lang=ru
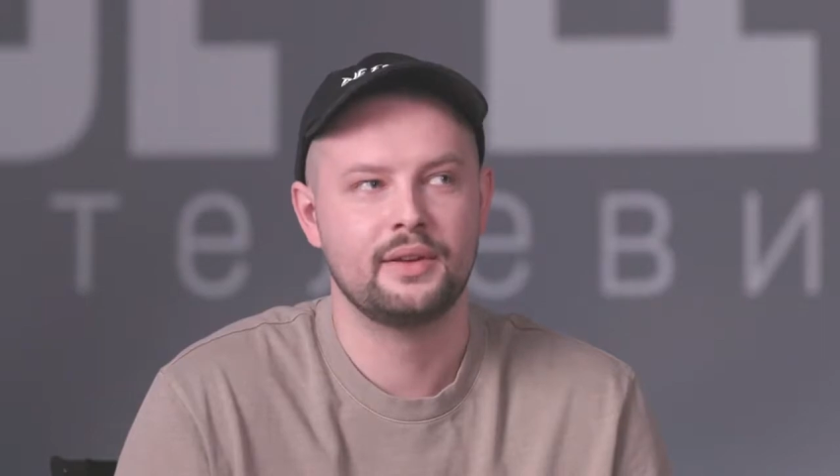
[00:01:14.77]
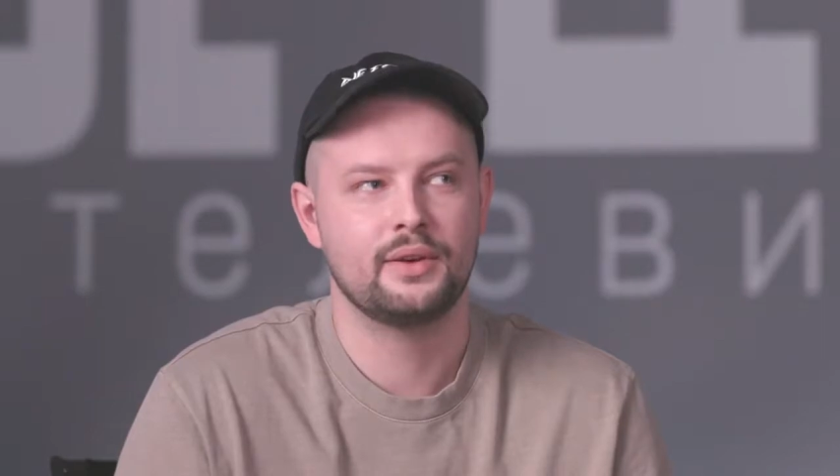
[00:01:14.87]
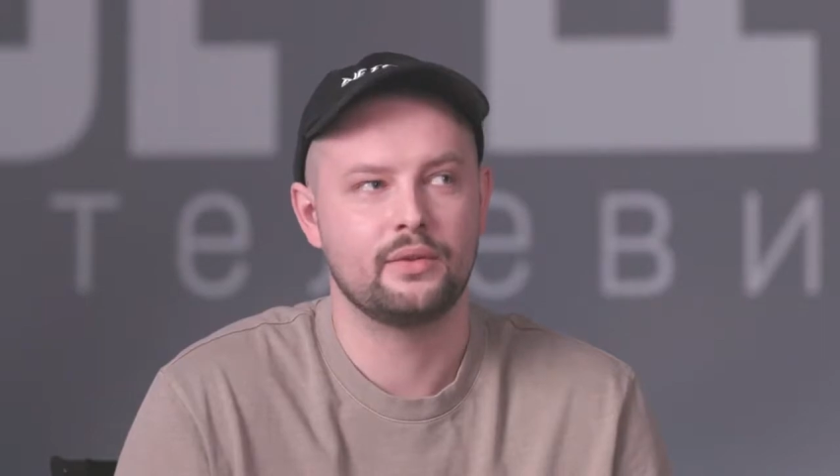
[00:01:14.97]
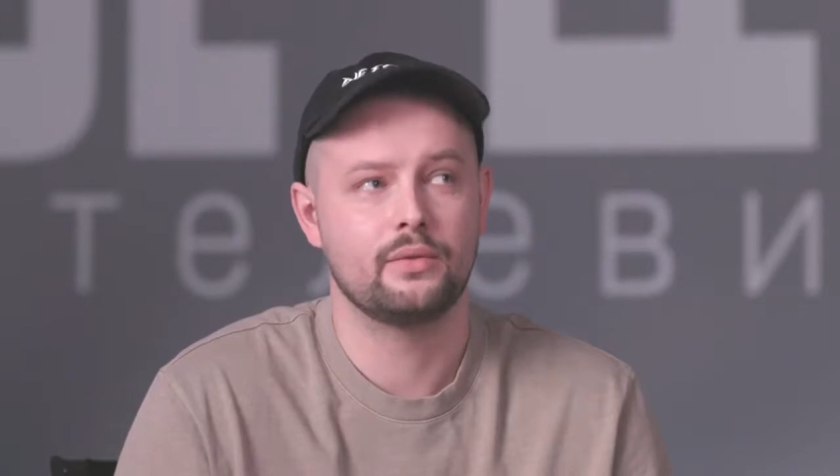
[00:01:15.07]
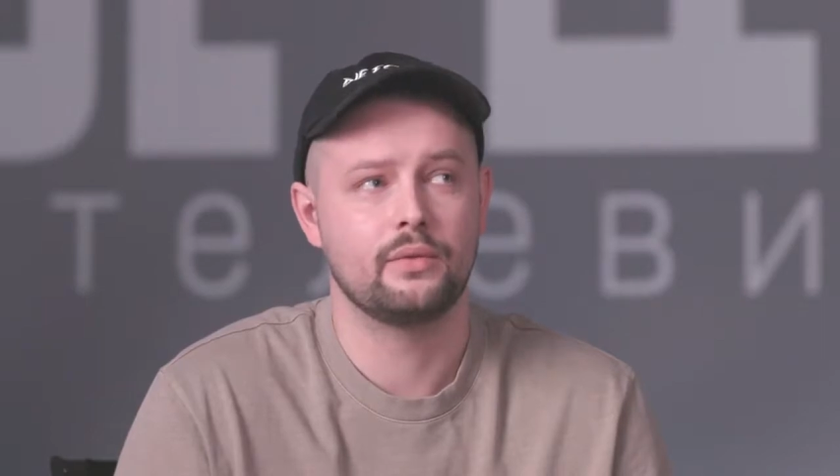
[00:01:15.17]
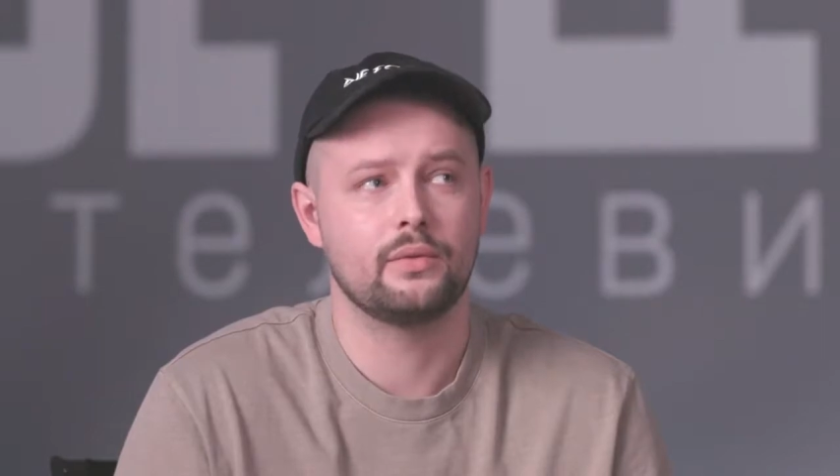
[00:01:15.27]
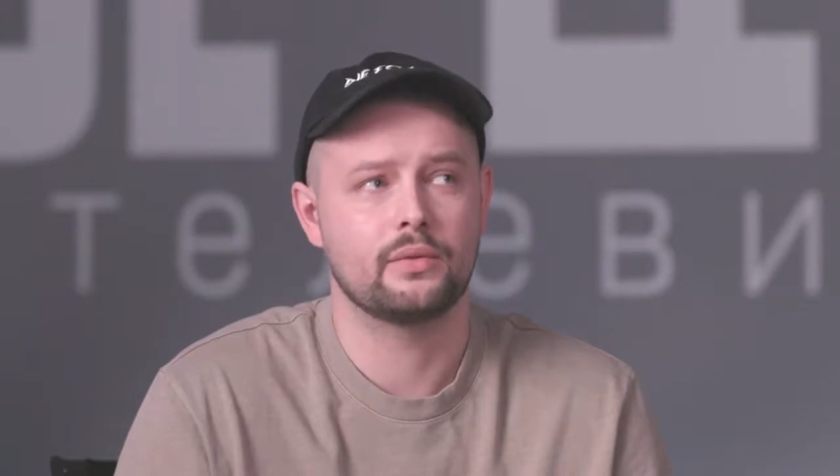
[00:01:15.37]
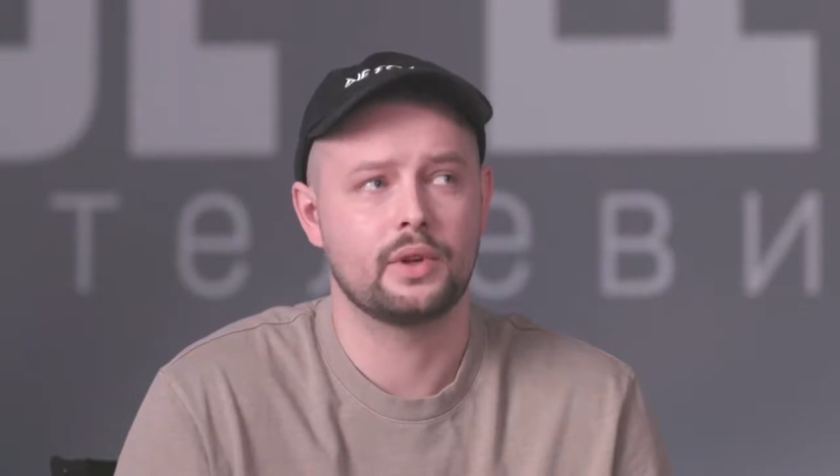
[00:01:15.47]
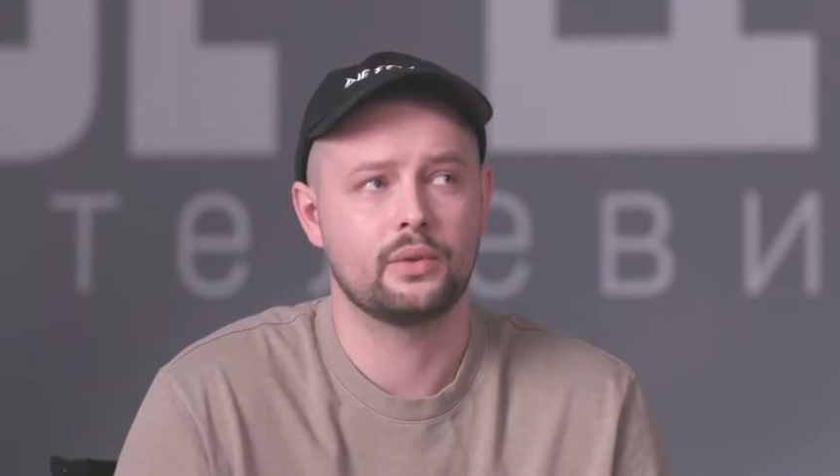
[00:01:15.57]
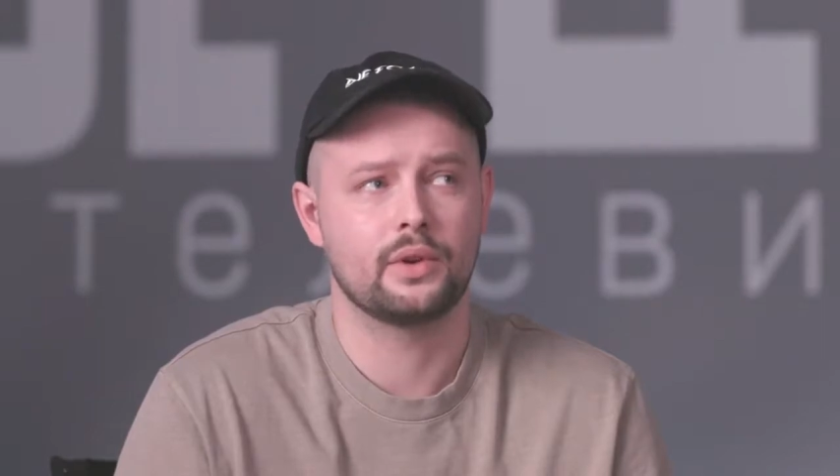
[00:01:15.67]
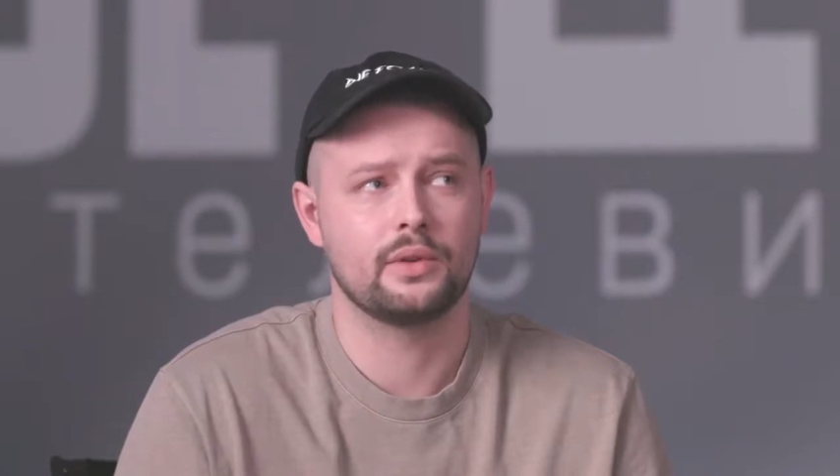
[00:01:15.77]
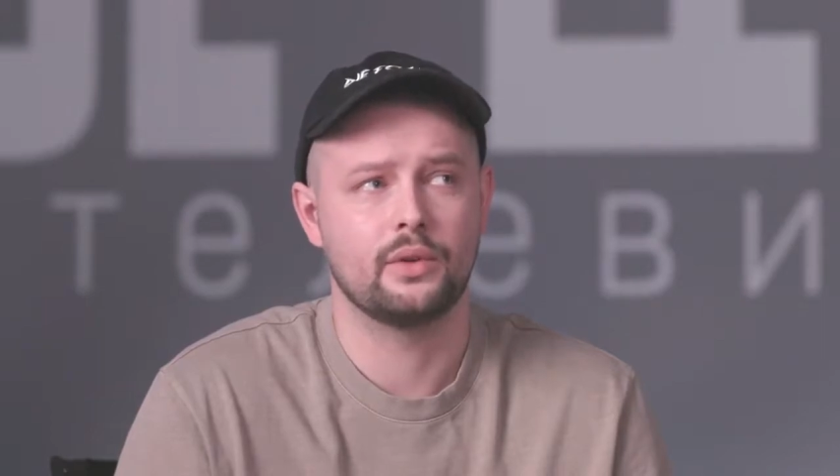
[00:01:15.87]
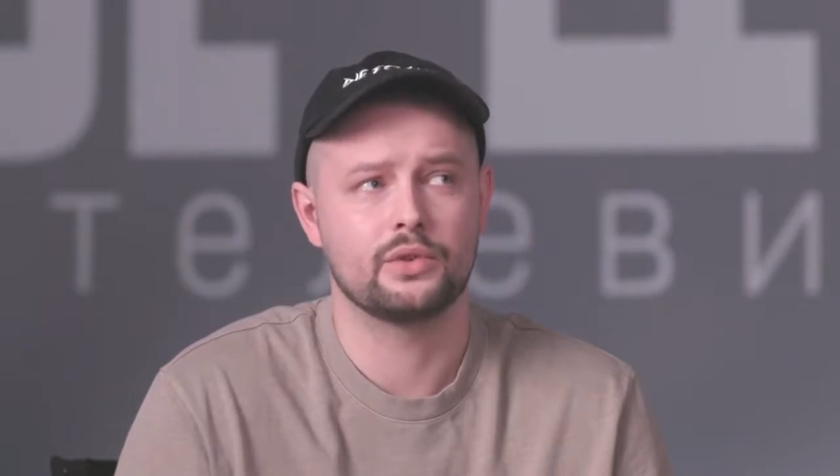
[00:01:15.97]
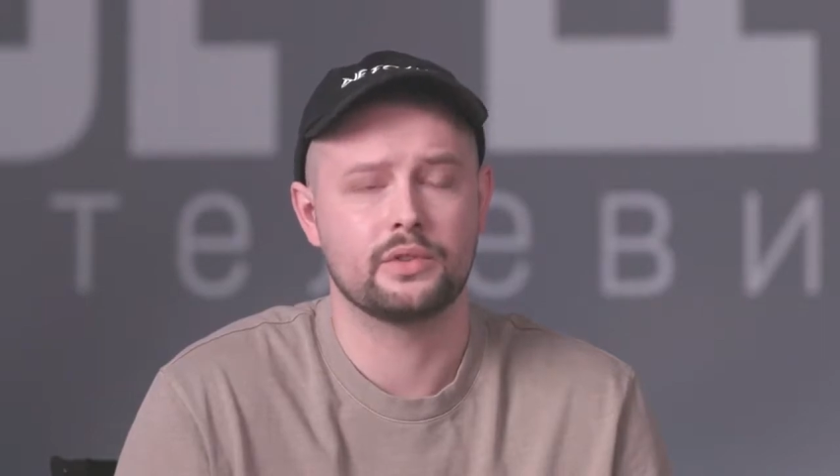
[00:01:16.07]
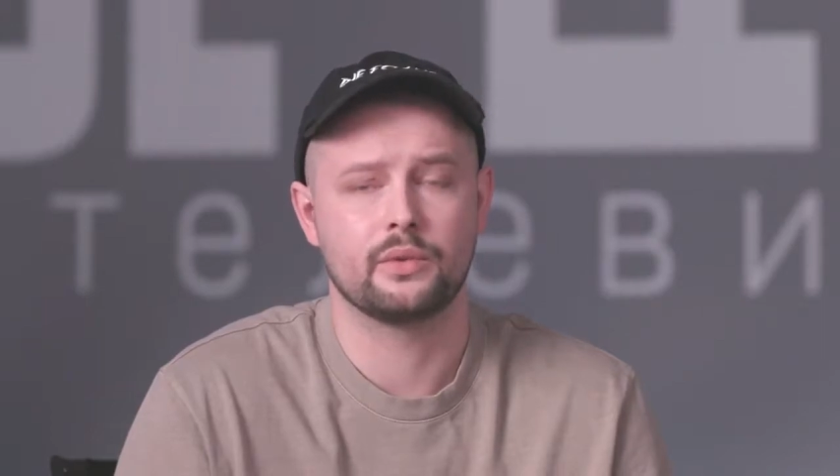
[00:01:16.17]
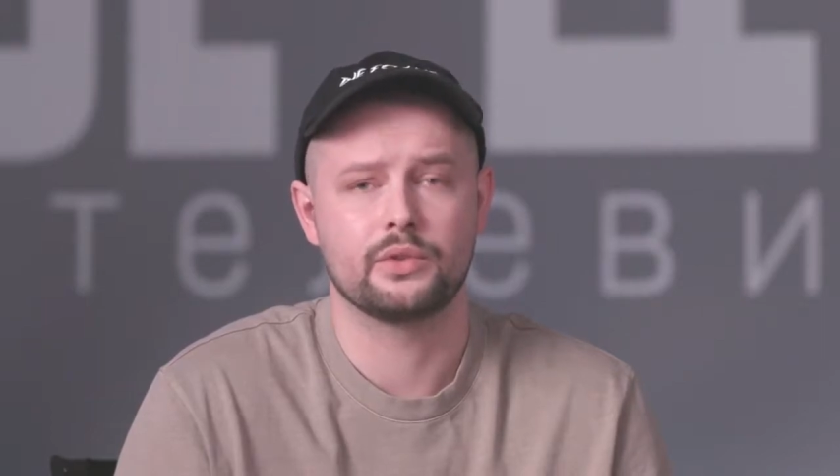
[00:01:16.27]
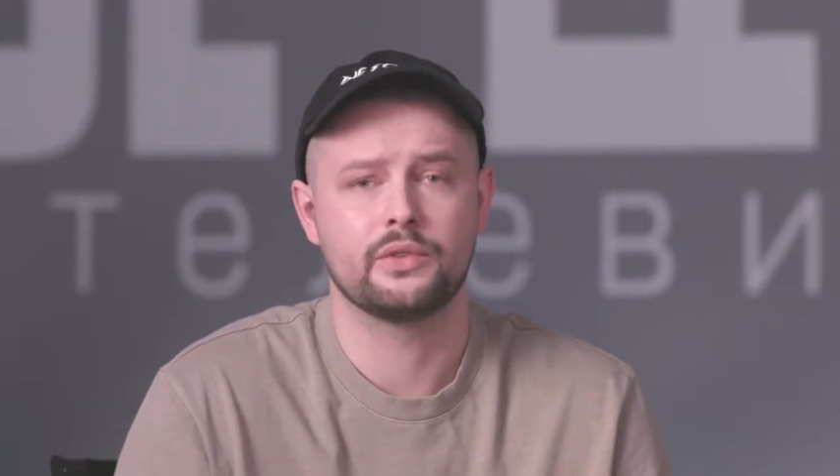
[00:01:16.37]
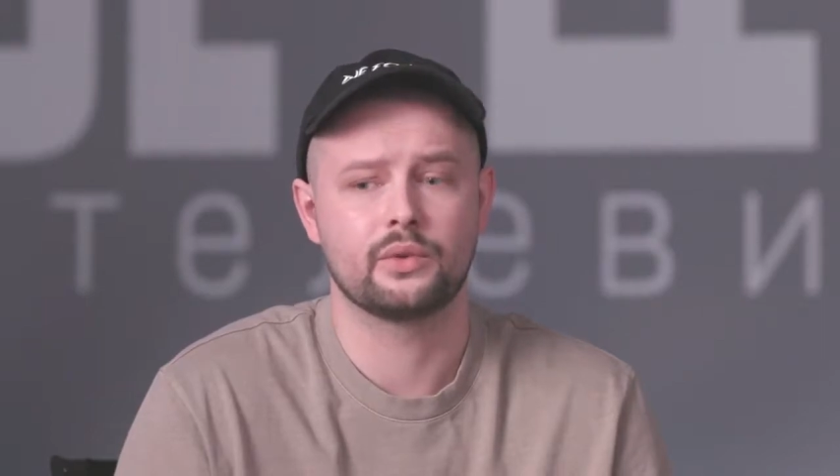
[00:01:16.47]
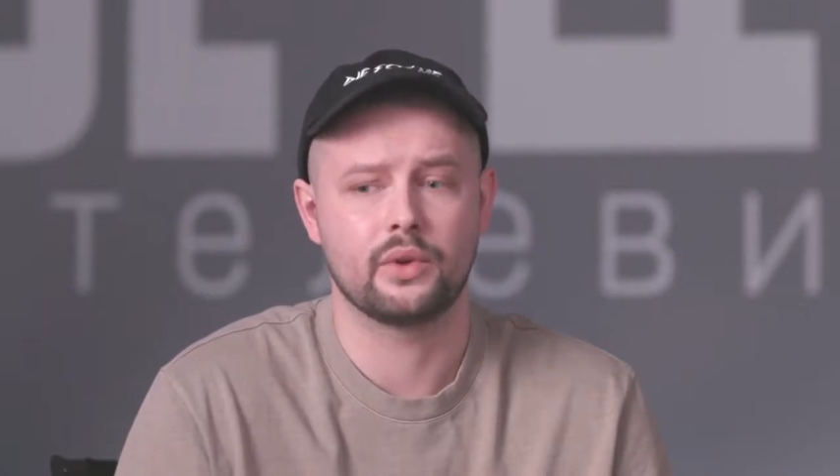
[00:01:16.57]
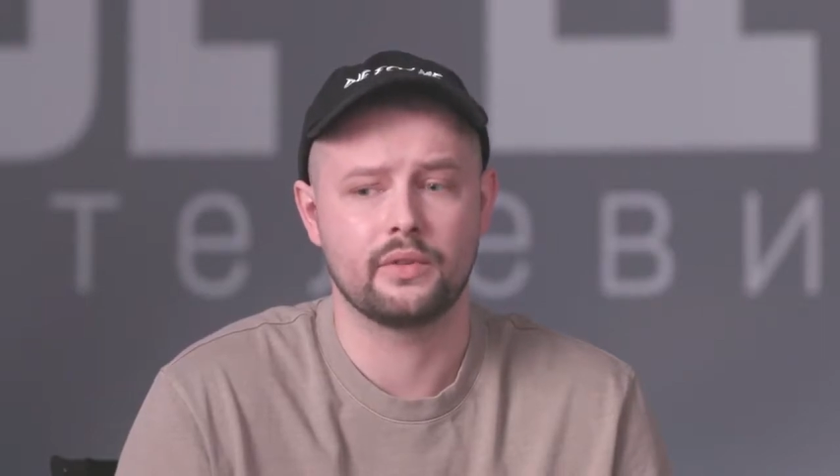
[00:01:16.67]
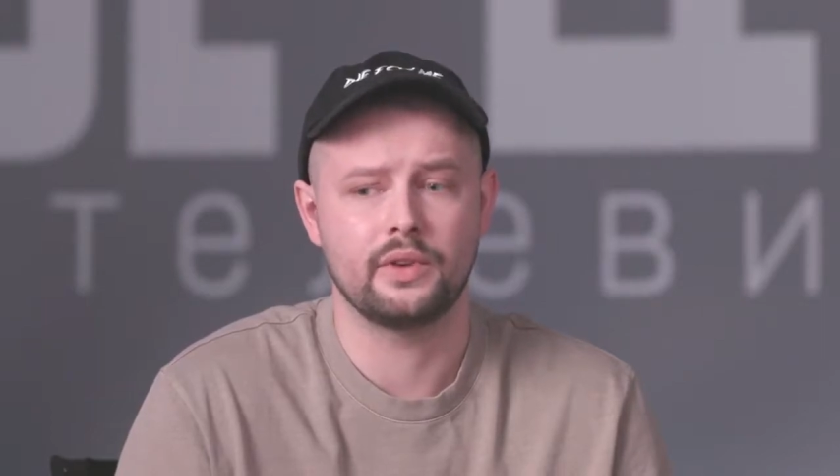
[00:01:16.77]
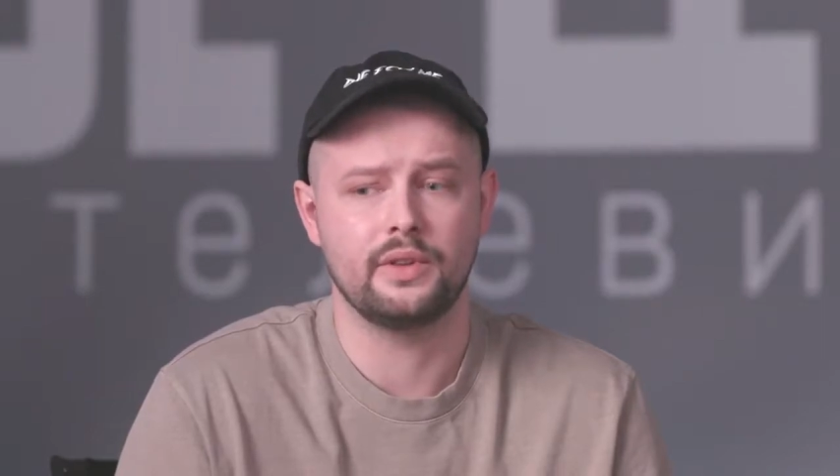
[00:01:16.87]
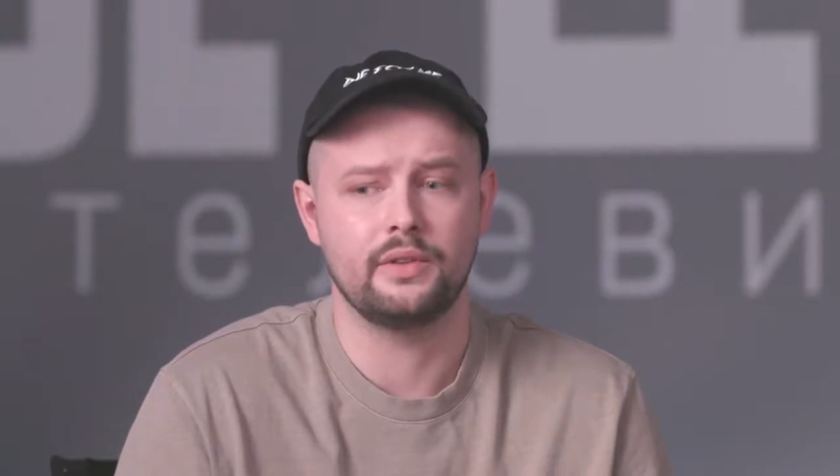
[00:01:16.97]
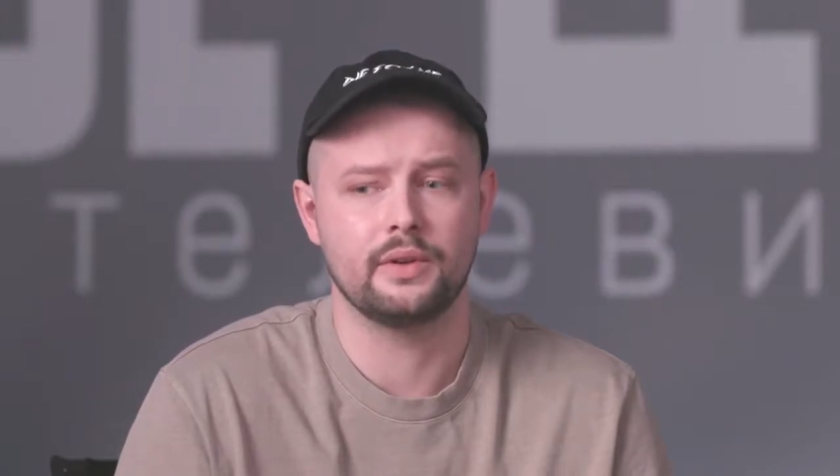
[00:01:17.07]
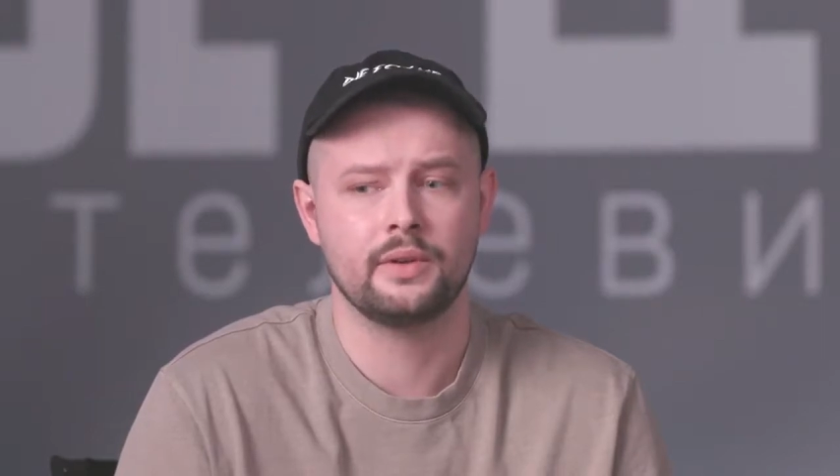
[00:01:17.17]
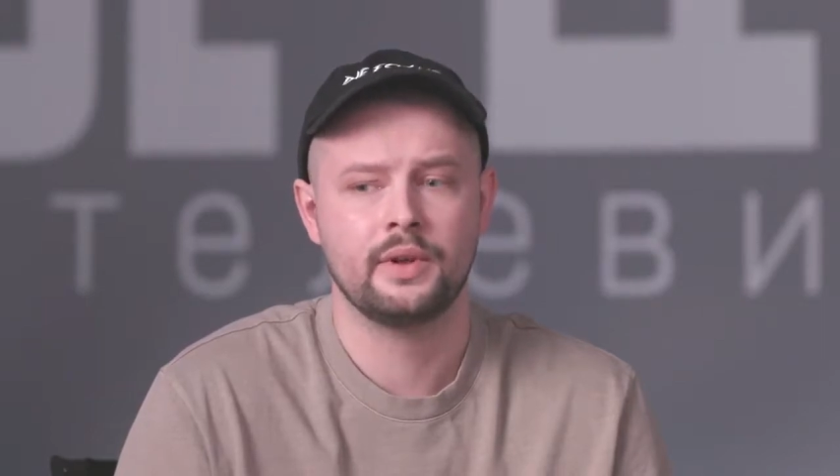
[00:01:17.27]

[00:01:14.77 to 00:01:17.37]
в, который должен очень скоро выйти.